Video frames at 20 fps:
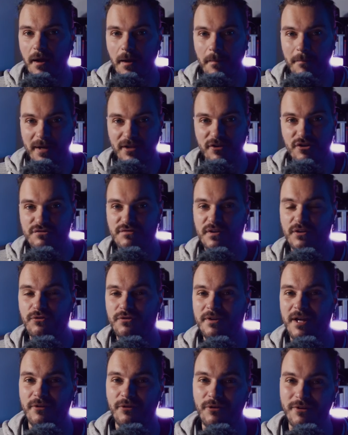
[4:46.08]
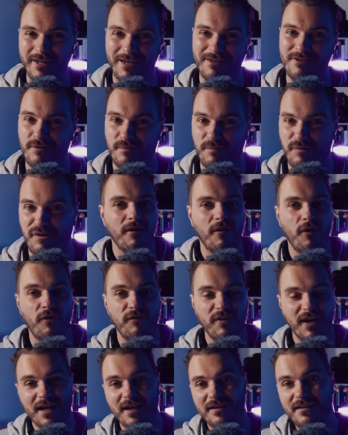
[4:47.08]
Maintenant, je vais te donner un autre exemple. On
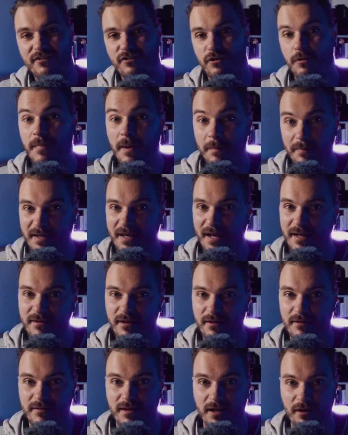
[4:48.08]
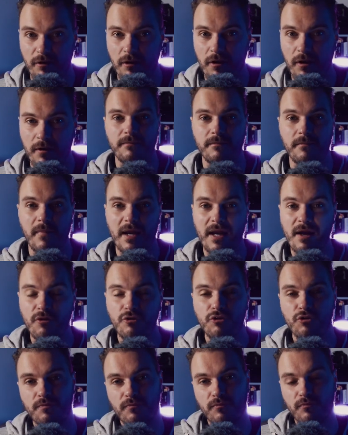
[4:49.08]
va garder ce même cadre, d'accord Mais là, au
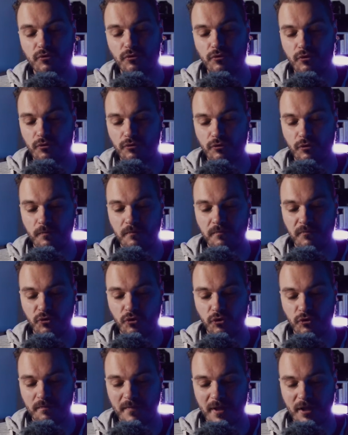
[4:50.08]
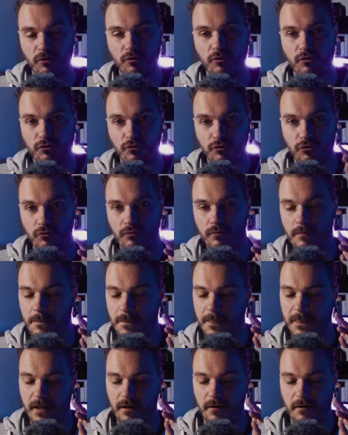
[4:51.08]
lieu de, de, de, de te mettre le son
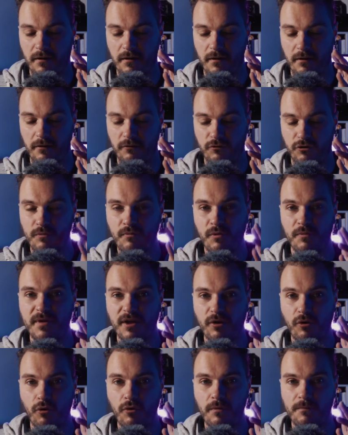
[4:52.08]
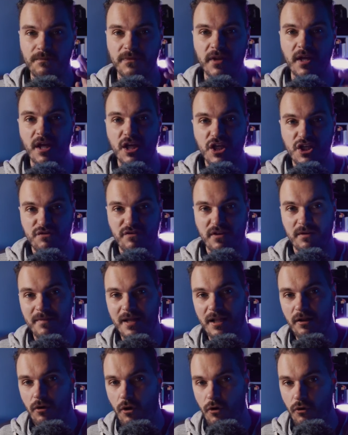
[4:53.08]
euh, de mon micro, je vais te
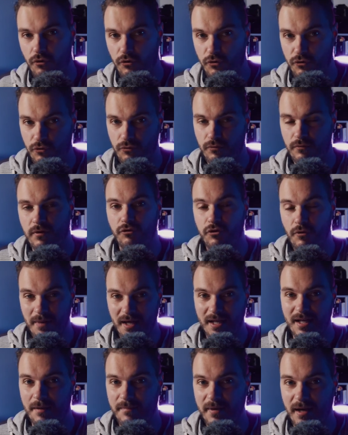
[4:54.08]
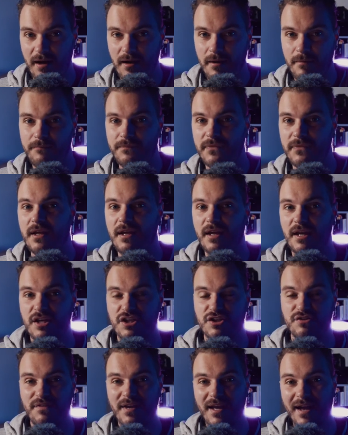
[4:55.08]
mettre le son de ma caméra et
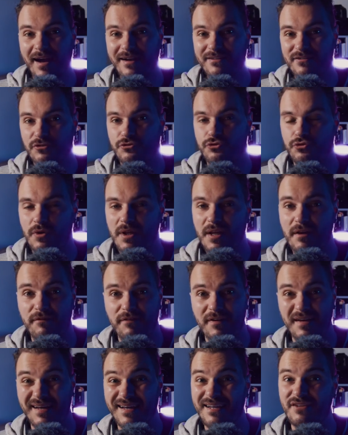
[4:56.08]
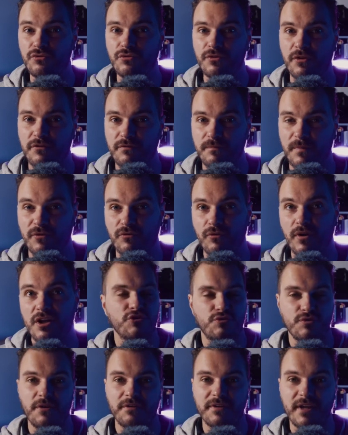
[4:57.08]
je vais accentuer l'effet résonance parce que là
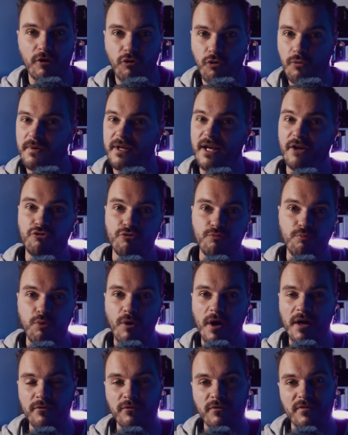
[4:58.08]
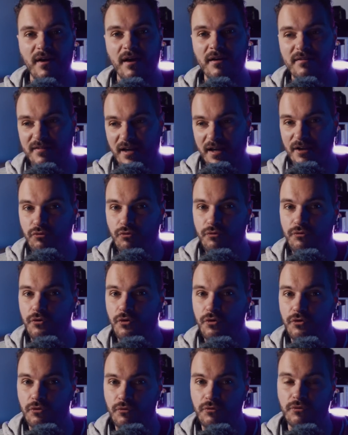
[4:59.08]
je suis dans des combles, il y a du bois donc ça, ça étouffe
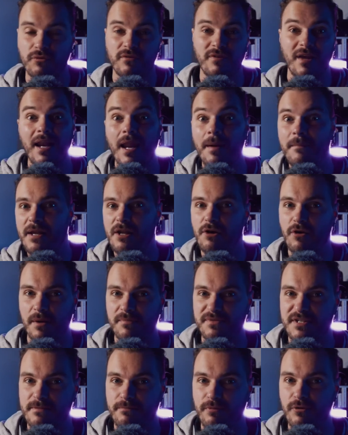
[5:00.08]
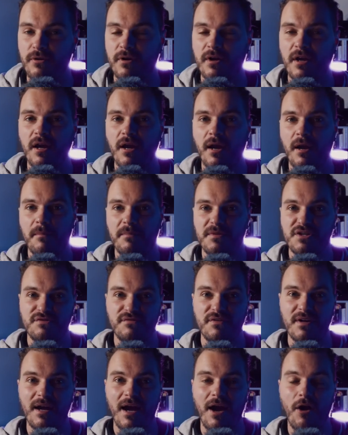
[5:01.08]
le son donc ça l'améliore un petit peu mais je
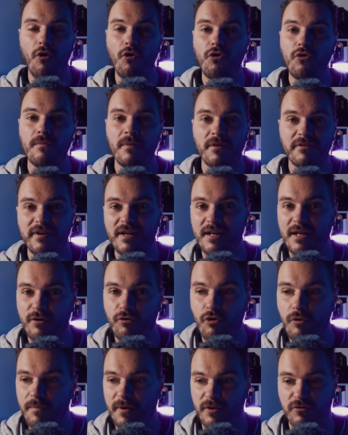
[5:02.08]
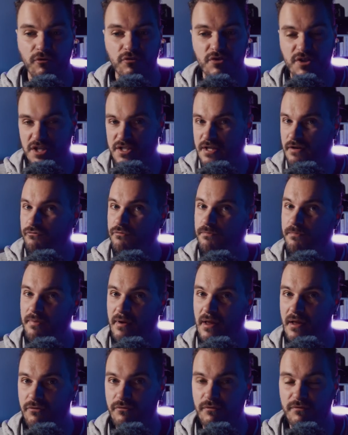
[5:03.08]
vais augmenter l'écho parce que j'ai déjà vu
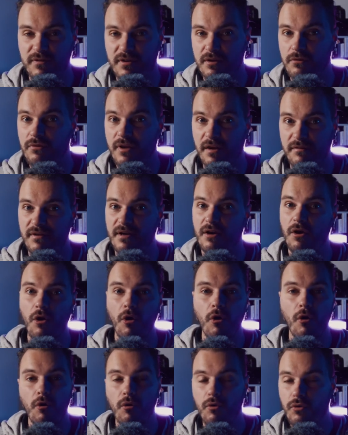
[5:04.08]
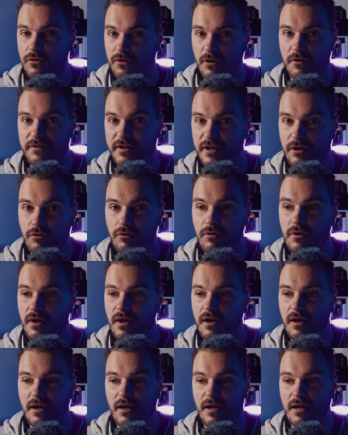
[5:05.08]
plein de vidéos où il y avait autant d'écho
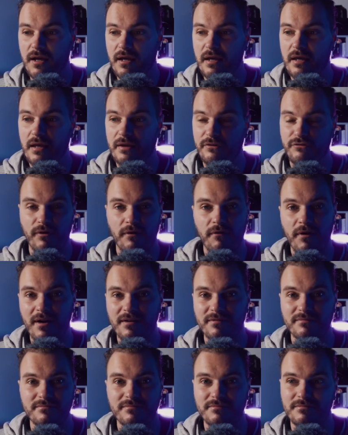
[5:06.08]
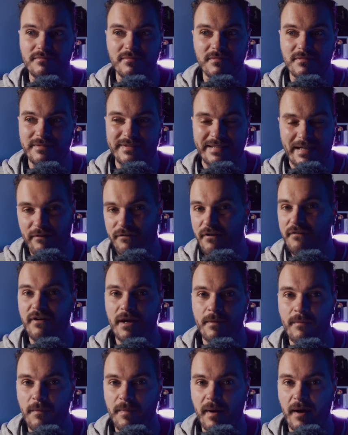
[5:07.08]
et tu vas voir ça le fait
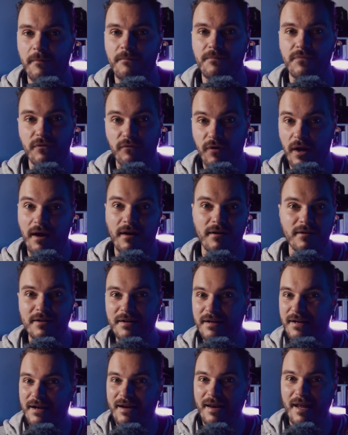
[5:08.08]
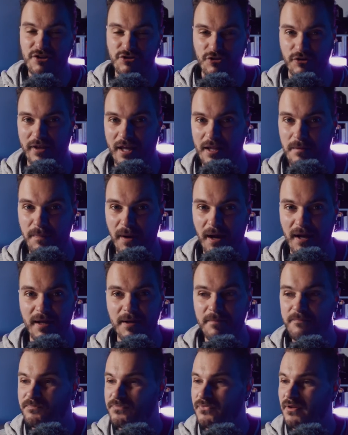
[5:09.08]
vraiment pas. Voilà, là je suis en train de
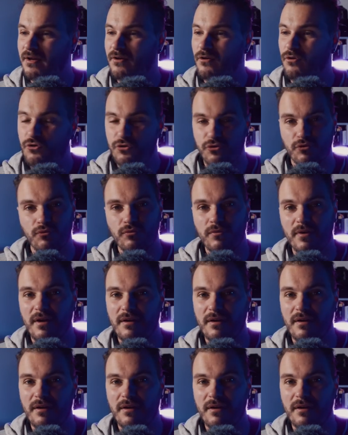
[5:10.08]
parler, le son